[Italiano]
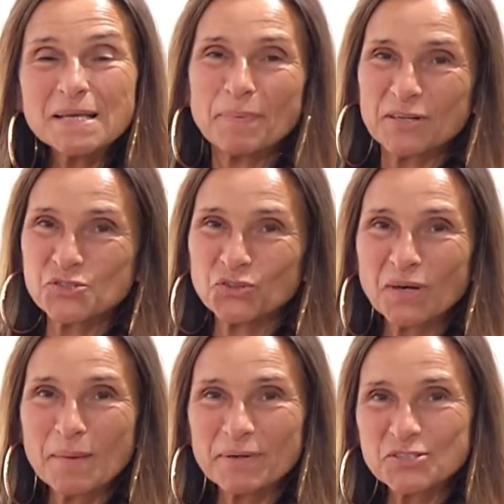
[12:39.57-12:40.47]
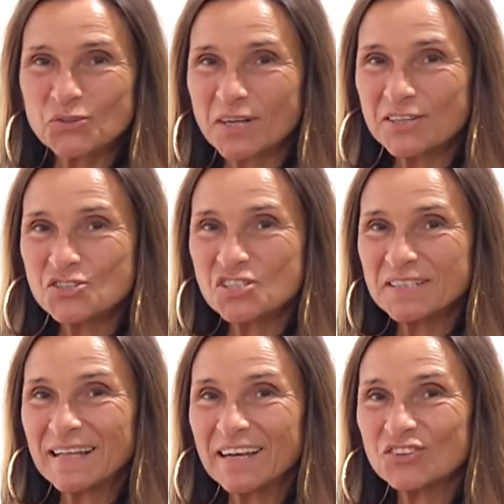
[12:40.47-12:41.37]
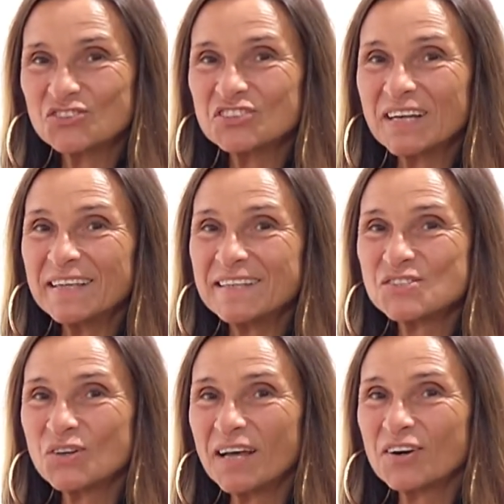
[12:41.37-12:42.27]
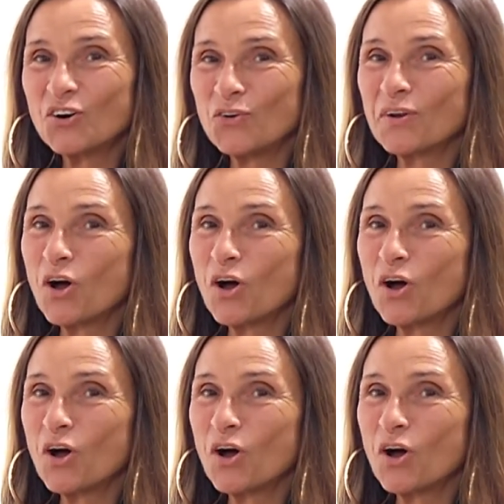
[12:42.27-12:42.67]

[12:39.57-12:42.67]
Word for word: persone e personaggi della nostra isola con